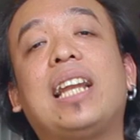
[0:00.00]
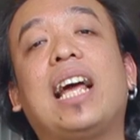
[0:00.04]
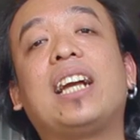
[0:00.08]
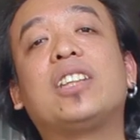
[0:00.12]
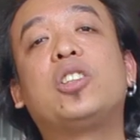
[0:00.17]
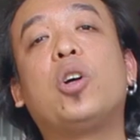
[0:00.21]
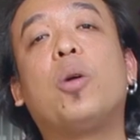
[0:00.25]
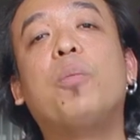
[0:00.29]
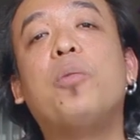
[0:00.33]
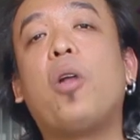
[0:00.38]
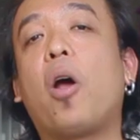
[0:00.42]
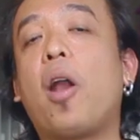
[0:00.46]
ลัง
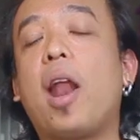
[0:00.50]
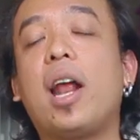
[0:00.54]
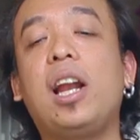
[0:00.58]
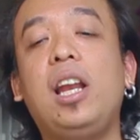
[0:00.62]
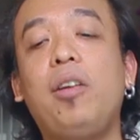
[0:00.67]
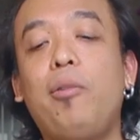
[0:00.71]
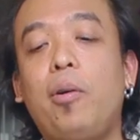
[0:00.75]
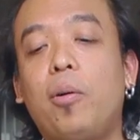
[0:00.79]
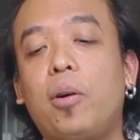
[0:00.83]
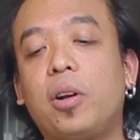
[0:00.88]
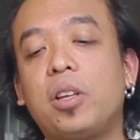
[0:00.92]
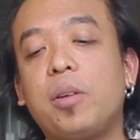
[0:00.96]
ชมตอนนั้นรี
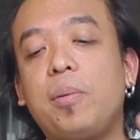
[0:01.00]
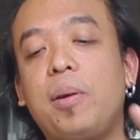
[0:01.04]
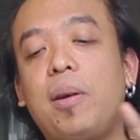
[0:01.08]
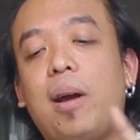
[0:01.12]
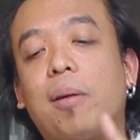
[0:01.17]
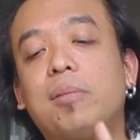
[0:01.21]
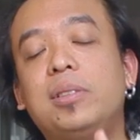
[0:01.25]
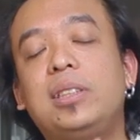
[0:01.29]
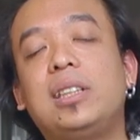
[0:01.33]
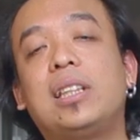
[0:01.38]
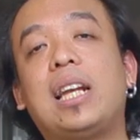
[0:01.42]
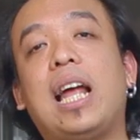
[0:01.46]
วิวก็จะมีควา
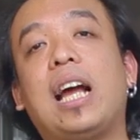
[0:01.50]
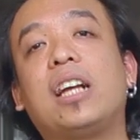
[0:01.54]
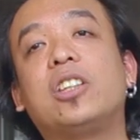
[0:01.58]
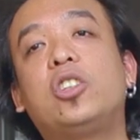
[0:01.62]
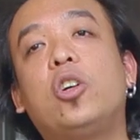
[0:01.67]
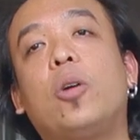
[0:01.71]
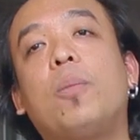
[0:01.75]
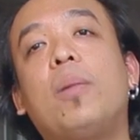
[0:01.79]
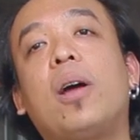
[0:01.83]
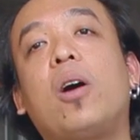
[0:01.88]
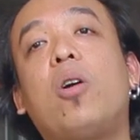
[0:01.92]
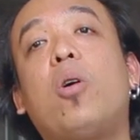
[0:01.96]
มรู้สึกหลังช
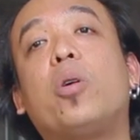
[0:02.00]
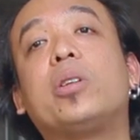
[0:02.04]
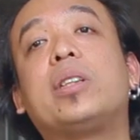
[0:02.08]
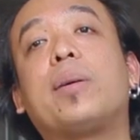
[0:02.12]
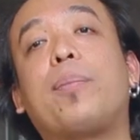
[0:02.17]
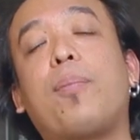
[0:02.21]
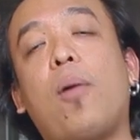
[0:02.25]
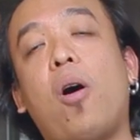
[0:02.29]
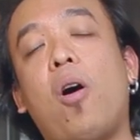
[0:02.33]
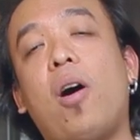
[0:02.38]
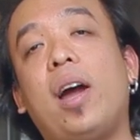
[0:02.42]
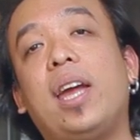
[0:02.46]
มและโคตรส
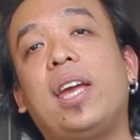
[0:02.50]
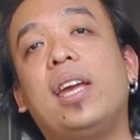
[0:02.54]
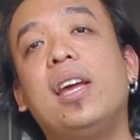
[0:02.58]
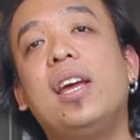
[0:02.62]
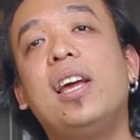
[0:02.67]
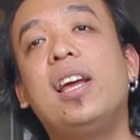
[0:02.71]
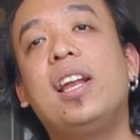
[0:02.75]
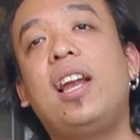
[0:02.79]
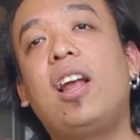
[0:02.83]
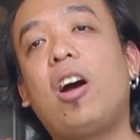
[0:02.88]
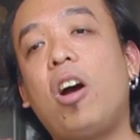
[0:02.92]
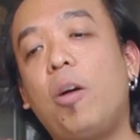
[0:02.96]
ปอย
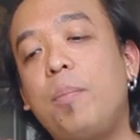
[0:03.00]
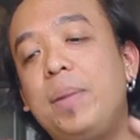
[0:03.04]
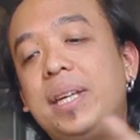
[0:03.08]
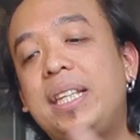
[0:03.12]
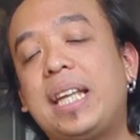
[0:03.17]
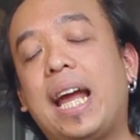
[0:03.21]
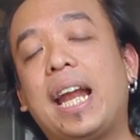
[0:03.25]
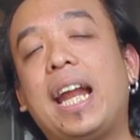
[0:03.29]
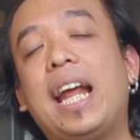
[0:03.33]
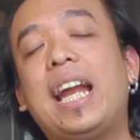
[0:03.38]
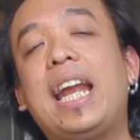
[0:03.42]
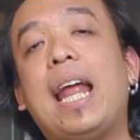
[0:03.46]
แล้วก็มี
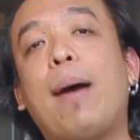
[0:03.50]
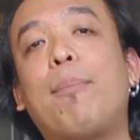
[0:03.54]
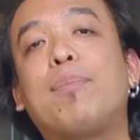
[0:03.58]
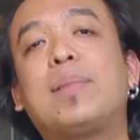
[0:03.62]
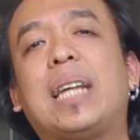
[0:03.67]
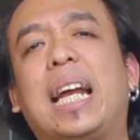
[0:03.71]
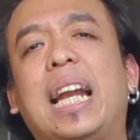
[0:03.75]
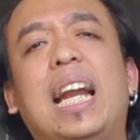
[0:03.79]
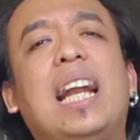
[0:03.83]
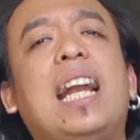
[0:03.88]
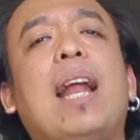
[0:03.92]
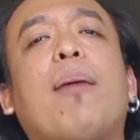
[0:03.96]
จัดอันดับ
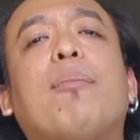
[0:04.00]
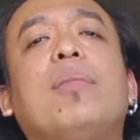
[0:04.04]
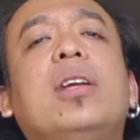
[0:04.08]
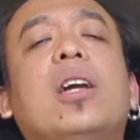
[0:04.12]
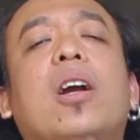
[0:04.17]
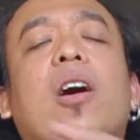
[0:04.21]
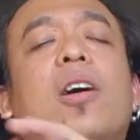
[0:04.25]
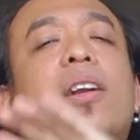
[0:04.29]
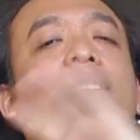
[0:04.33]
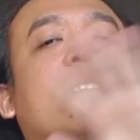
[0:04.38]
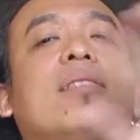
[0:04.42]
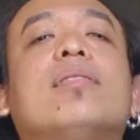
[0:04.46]
จัดอันดับนี่
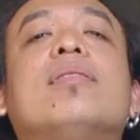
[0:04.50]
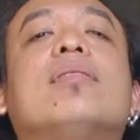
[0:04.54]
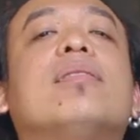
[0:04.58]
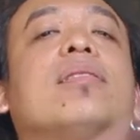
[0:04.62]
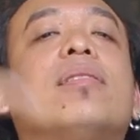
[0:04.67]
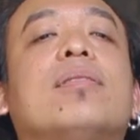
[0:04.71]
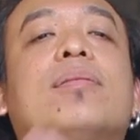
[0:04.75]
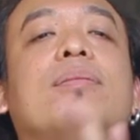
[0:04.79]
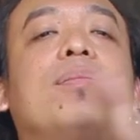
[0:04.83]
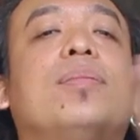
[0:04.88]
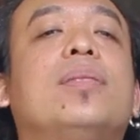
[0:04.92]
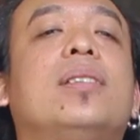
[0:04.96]
ก็
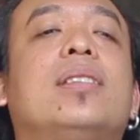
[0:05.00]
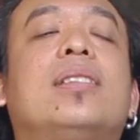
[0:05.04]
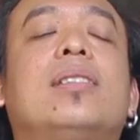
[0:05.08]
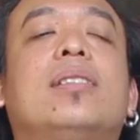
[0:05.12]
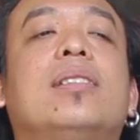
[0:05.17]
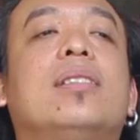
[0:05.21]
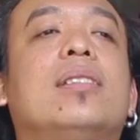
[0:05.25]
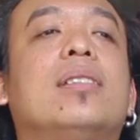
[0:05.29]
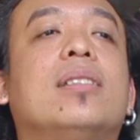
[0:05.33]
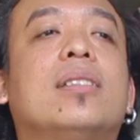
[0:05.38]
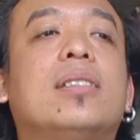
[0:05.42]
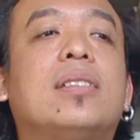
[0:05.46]

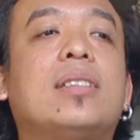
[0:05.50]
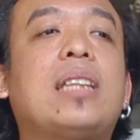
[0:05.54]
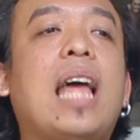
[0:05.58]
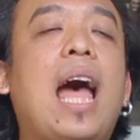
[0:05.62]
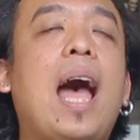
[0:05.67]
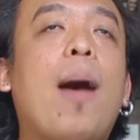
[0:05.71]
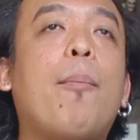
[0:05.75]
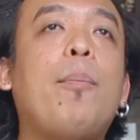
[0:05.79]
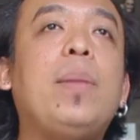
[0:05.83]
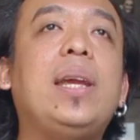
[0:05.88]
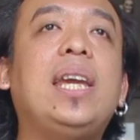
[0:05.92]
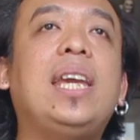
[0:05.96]
ถ้า
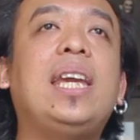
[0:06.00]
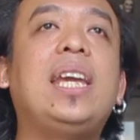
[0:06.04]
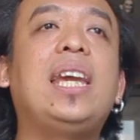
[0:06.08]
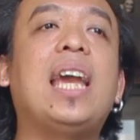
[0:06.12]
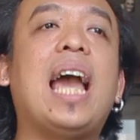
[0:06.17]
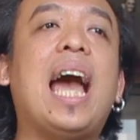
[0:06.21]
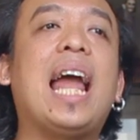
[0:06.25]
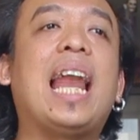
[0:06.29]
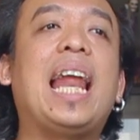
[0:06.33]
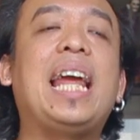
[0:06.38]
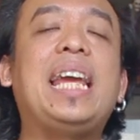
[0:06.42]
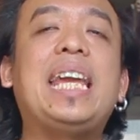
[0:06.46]
มี
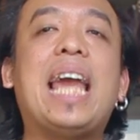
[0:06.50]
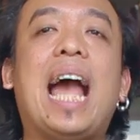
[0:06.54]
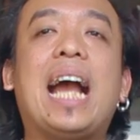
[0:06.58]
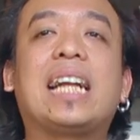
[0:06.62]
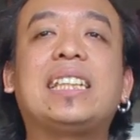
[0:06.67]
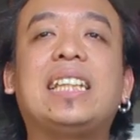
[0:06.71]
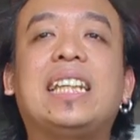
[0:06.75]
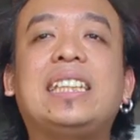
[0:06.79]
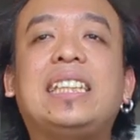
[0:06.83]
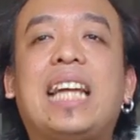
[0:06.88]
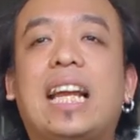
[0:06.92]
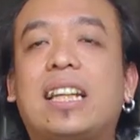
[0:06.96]
อะไรอยาก
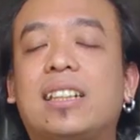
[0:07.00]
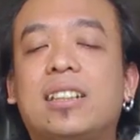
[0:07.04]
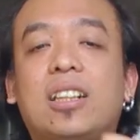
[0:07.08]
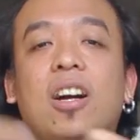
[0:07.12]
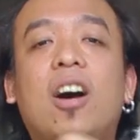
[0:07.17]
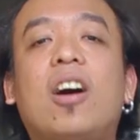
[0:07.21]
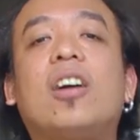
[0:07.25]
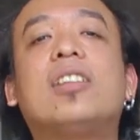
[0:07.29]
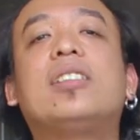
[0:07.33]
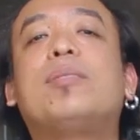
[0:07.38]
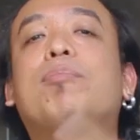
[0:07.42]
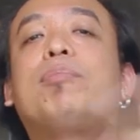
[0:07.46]
จะจัด
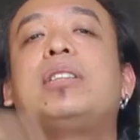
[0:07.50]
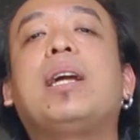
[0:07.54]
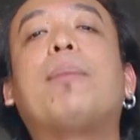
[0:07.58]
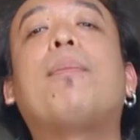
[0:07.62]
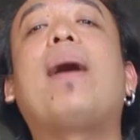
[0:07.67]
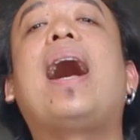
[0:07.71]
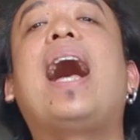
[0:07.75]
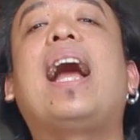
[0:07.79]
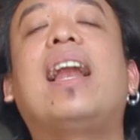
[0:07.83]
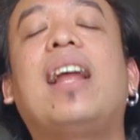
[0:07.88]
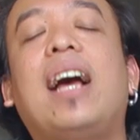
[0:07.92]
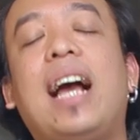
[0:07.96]
ก็จะ
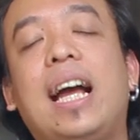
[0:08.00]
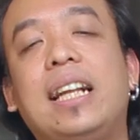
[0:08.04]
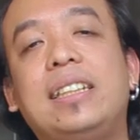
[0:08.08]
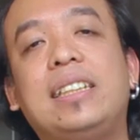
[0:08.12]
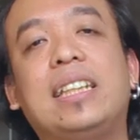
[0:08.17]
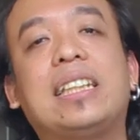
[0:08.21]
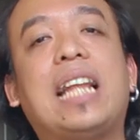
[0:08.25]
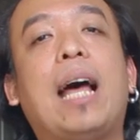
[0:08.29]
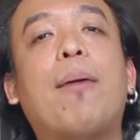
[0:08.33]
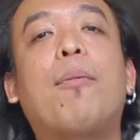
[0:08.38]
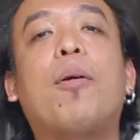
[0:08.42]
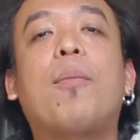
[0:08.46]
มาแล้วกัน
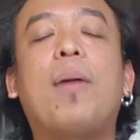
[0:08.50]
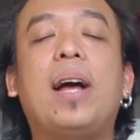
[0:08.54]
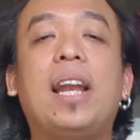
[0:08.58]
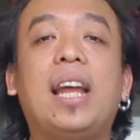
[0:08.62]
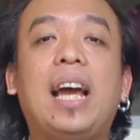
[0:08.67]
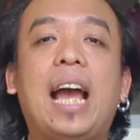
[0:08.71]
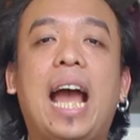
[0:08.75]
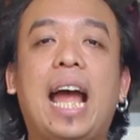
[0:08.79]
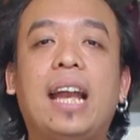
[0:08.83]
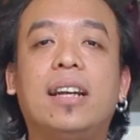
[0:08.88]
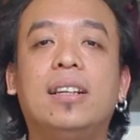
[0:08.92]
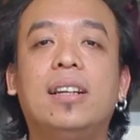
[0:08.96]
จะทำออกมาแล้
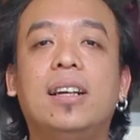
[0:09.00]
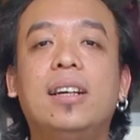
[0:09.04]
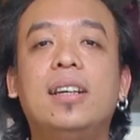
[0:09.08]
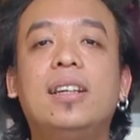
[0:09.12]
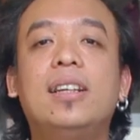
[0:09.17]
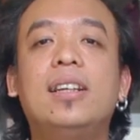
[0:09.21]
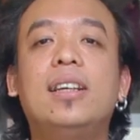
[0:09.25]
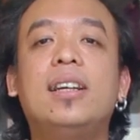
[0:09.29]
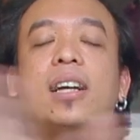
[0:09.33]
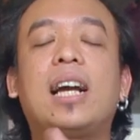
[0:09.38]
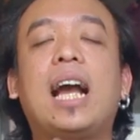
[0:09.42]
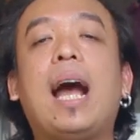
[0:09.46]
วกัน
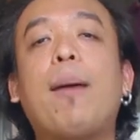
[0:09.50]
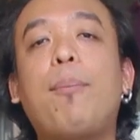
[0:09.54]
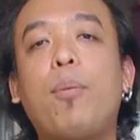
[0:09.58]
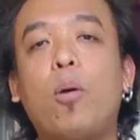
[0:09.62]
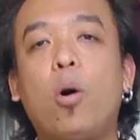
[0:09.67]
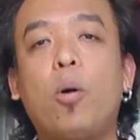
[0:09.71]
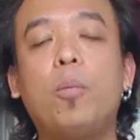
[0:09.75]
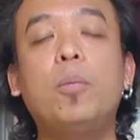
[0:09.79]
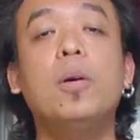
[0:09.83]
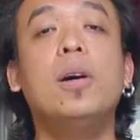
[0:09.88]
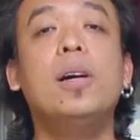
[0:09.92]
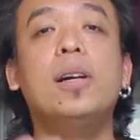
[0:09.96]
ครับผ
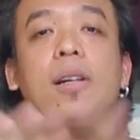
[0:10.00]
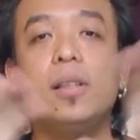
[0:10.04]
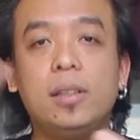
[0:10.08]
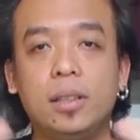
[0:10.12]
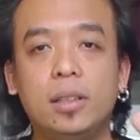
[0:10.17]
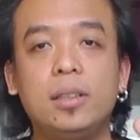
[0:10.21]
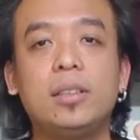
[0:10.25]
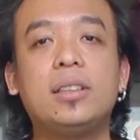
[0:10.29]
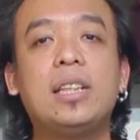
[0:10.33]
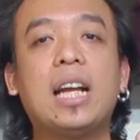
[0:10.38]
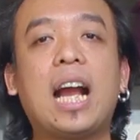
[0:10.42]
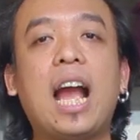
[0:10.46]
ม
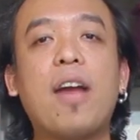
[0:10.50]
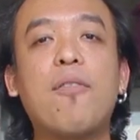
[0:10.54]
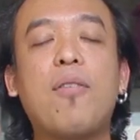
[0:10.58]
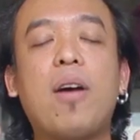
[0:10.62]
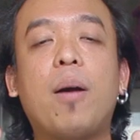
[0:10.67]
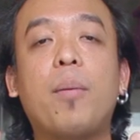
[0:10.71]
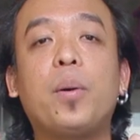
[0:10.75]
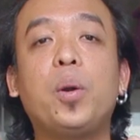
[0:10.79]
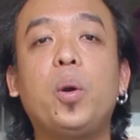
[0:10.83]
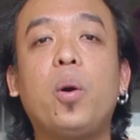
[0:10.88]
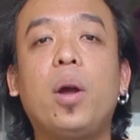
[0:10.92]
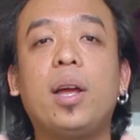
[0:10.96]
ยังไงฝา
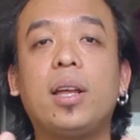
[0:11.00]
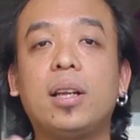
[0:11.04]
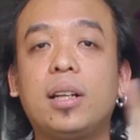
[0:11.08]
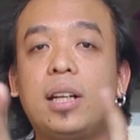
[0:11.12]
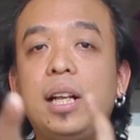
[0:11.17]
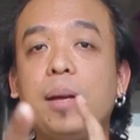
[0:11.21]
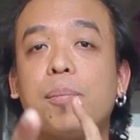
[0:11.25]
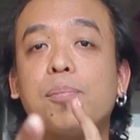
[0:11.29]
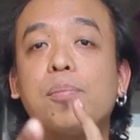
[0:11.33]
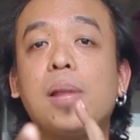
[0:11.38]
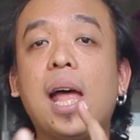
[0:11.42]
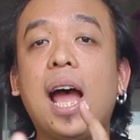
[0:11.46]
กไว้ด้วยค
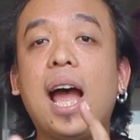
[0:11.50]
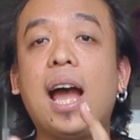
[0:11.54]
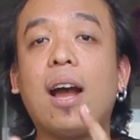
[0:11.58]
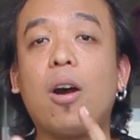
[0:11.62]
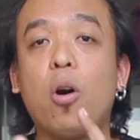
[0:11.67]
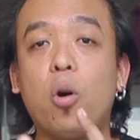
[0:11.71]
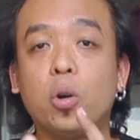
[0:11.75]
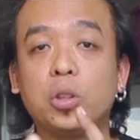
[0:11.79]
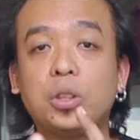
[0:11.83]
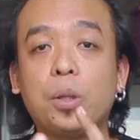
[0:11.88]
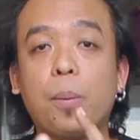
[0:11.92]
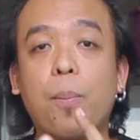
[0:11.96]
ลิปหน้า
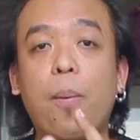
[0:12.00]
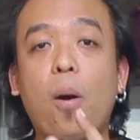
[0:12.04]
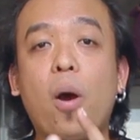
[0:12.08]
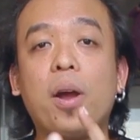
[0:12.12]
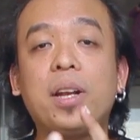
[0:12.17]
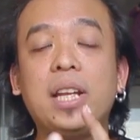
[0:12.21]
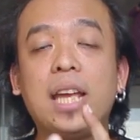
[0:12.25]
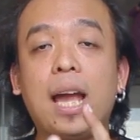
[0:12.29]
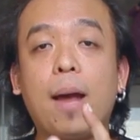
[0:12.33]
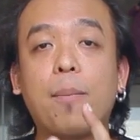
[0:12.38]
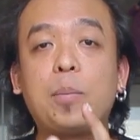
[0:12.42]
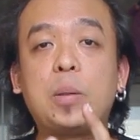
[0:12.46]
โคตรสปอย
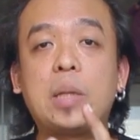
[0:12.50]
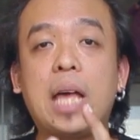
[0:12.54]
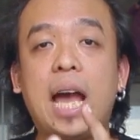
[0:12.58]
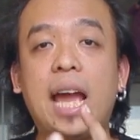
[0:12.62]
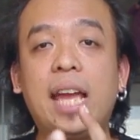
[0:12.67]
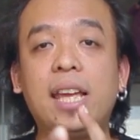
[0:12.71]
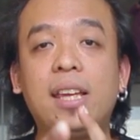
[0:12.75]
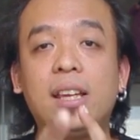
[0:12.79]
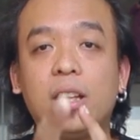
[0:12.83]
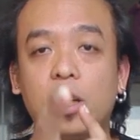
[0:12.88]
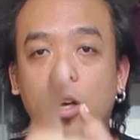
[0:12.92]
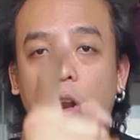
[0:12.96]
ดีอัพไซ
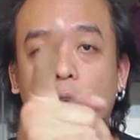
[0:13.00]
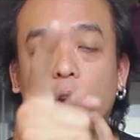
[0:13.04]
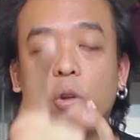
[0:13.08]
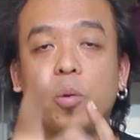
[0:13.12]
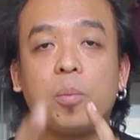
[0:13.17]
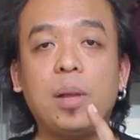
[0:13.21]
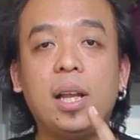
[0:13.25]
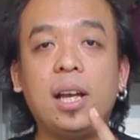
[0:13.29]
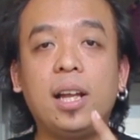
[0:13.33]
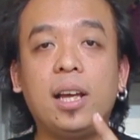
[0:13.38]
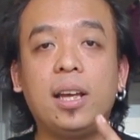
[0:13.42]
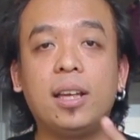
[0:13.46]
ด์รอทุ
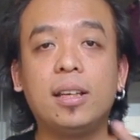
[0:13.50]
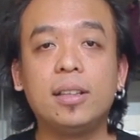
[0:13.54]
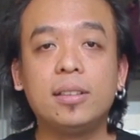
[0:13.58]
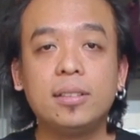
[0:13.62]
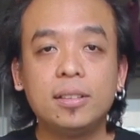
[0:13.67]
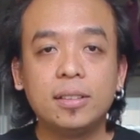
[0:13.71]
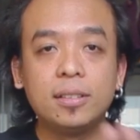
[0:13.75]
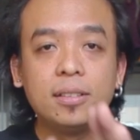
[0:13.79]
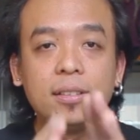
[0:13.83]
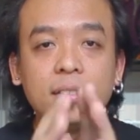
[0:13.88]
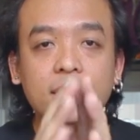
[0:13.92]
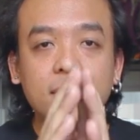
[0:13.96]
นได้เลย
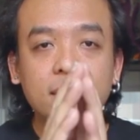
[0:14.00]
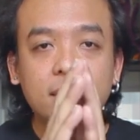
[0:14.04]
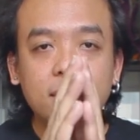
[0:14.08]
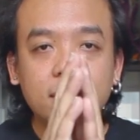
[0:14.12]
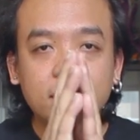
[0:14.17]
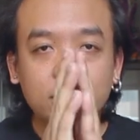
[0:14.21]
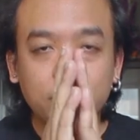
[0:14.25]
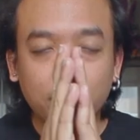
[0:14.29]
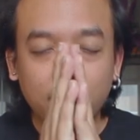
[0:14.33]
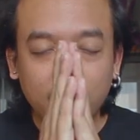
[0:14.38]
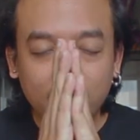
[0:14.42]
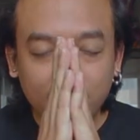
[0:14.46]

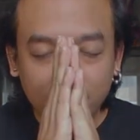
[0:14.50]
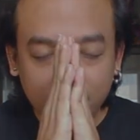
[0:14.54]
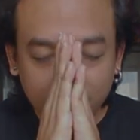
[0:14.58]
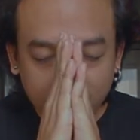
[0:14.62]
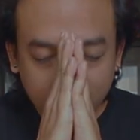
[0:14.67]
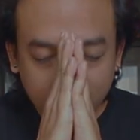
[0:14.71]
สวัสดีค